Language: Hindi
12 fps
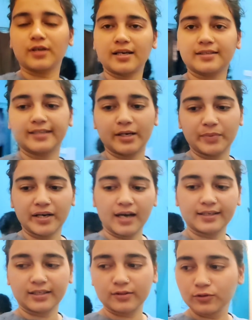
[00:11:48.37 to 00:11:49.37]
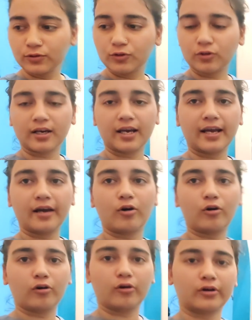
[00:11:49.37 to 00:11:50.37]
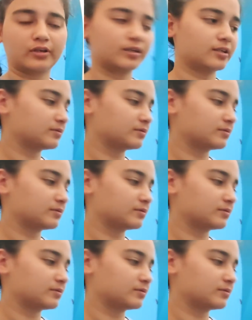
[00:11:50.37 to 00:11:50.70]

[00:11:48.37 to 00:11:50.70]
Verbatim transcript: So guys, यहाँ पे आटा गुन चुका है और